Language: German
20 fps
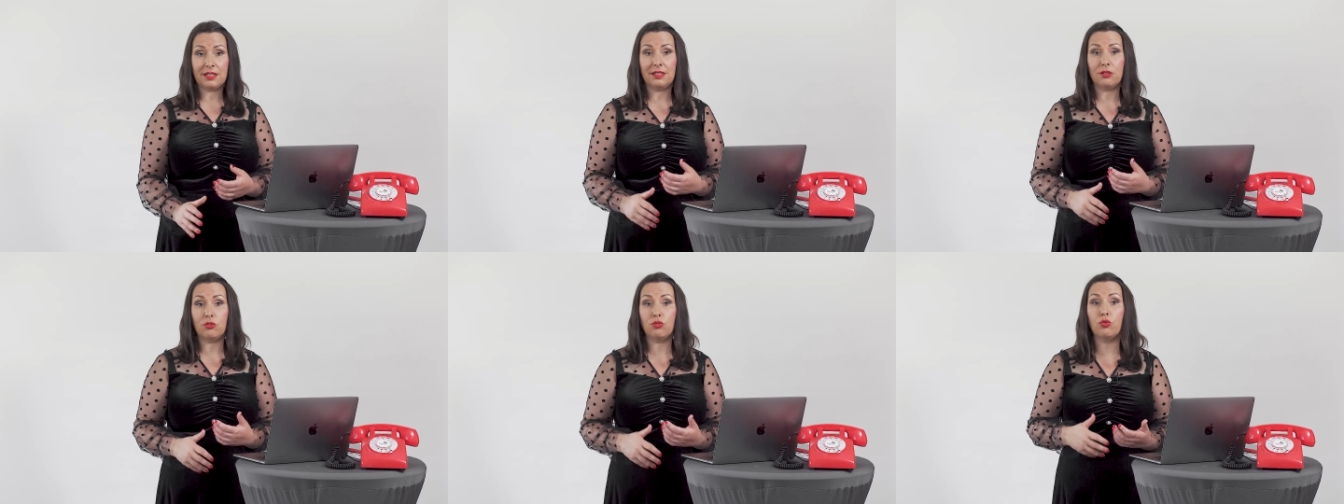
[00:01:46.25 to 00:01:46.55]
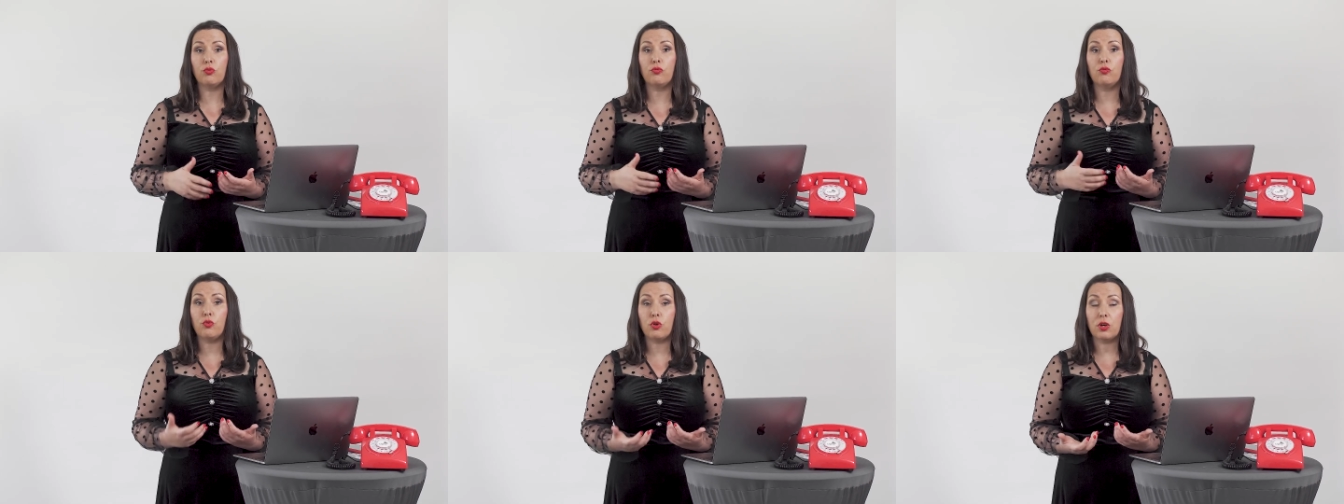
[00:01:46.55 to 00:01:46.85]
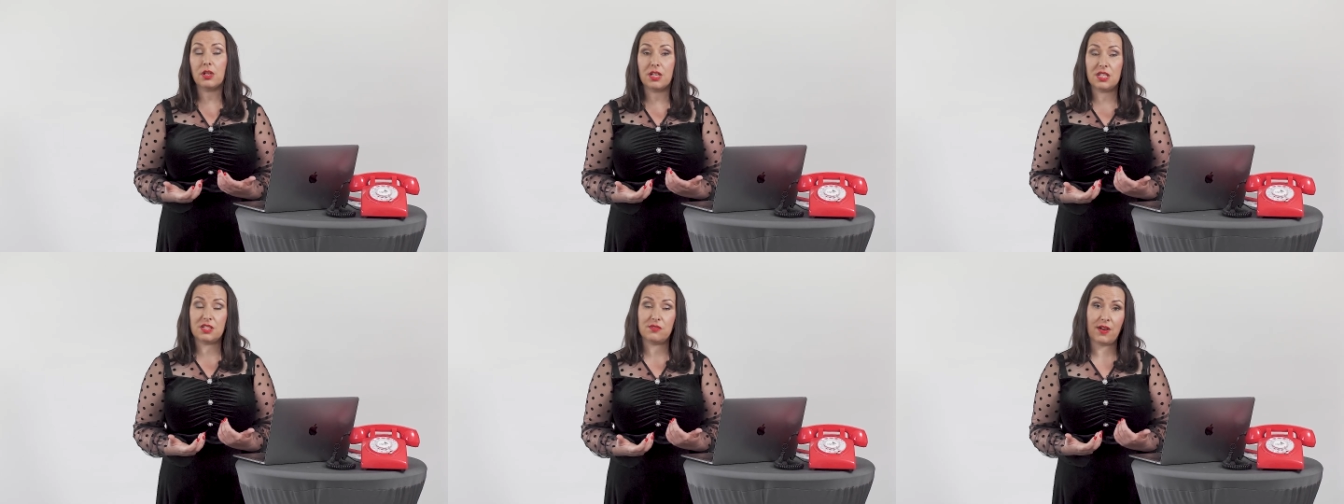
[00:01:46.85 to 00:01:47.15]
die du
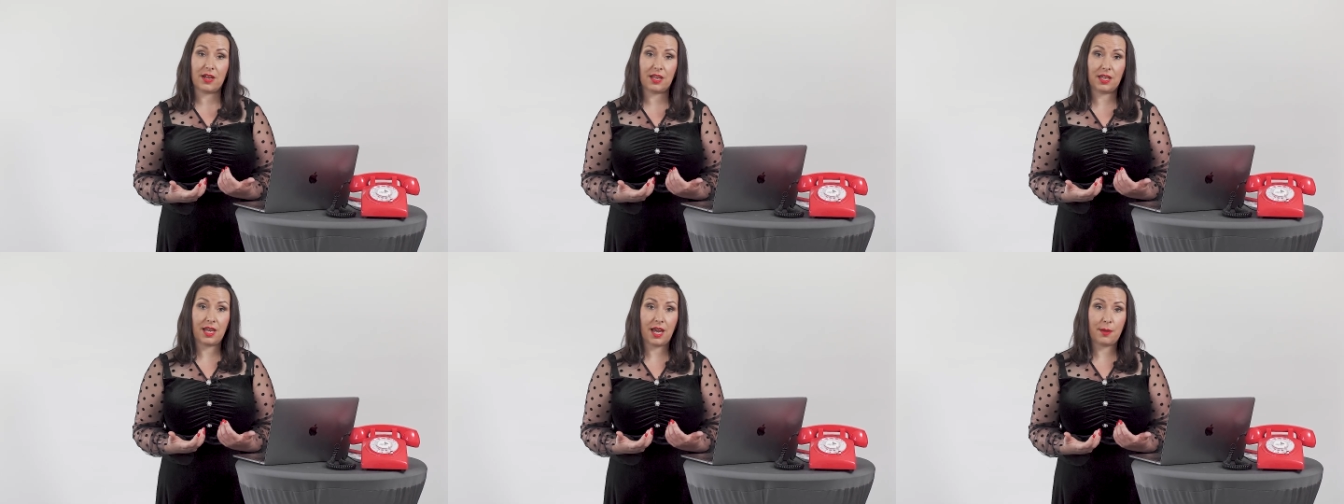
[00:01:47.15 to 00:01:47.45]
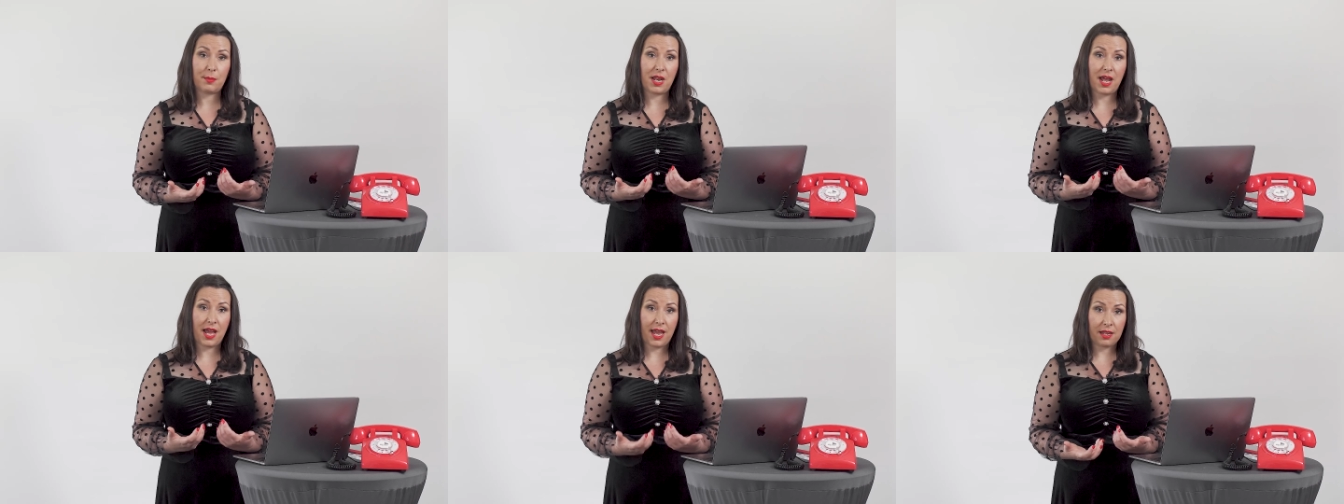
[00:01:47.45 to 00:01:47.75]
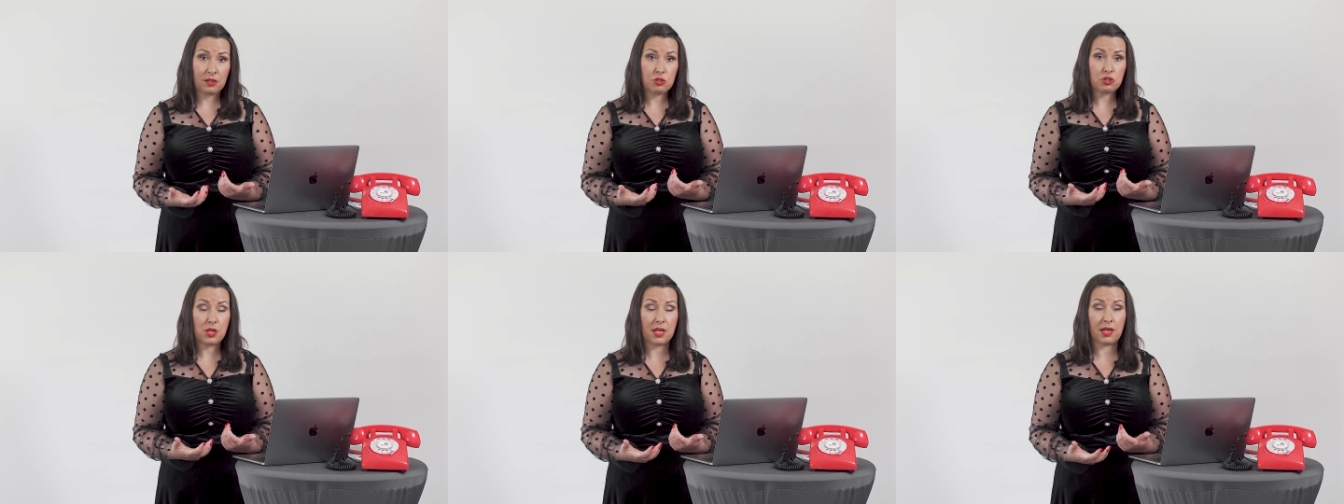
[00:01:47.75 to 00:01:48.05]
wirklich variabel
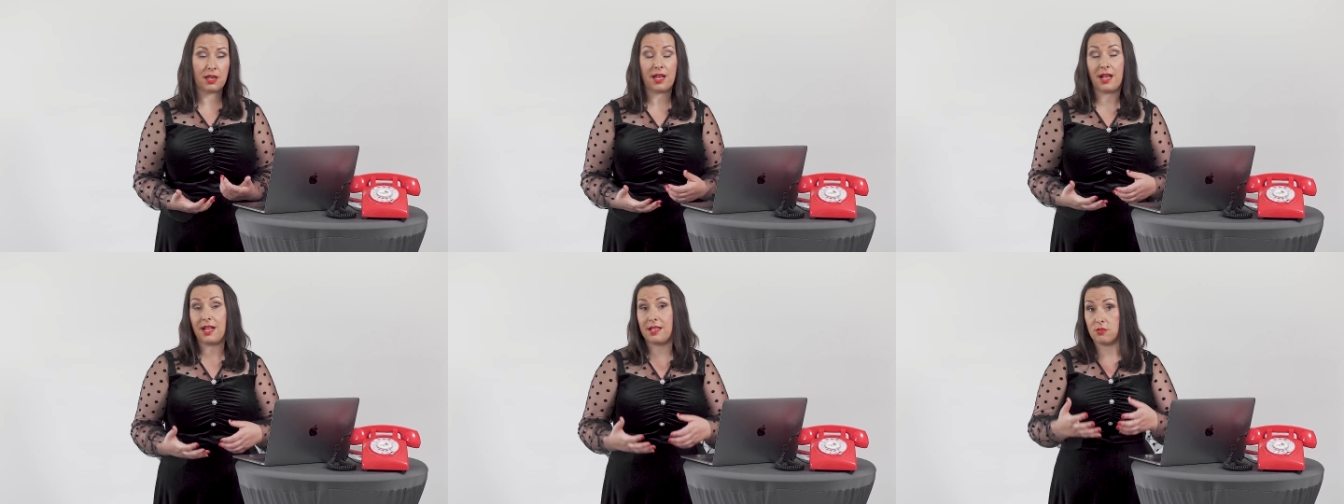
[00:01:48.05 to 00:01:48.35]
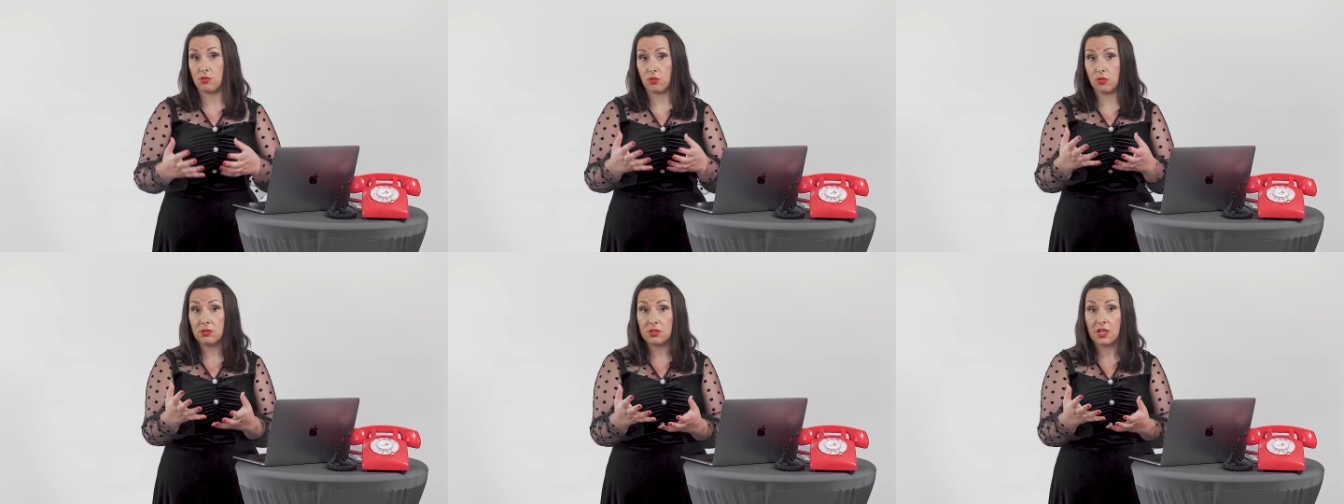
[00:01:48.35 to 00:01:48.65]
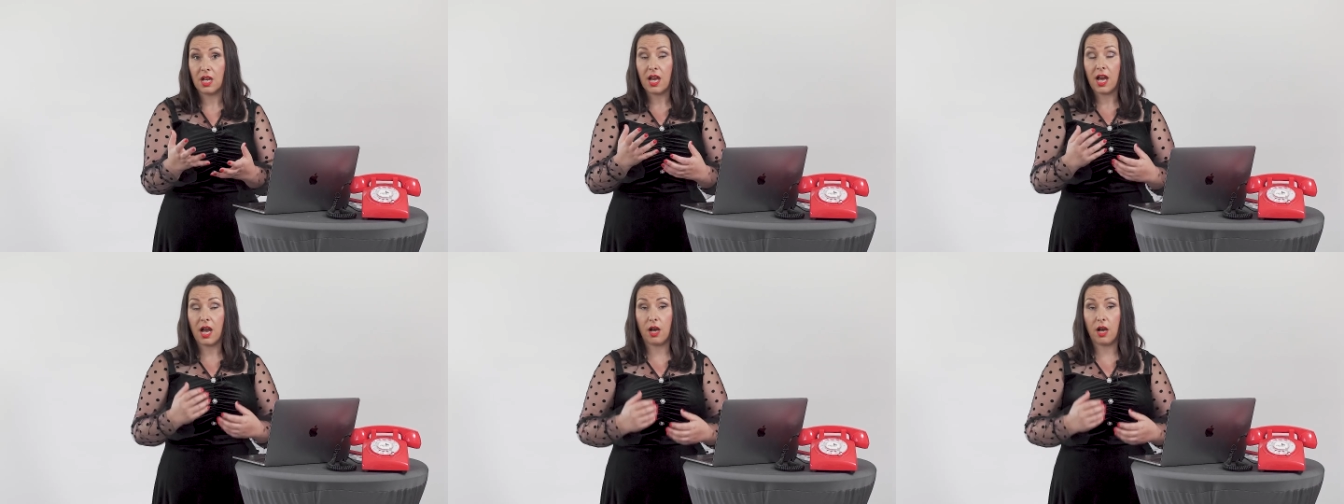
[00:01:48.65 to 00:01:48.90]
einstellen kannst und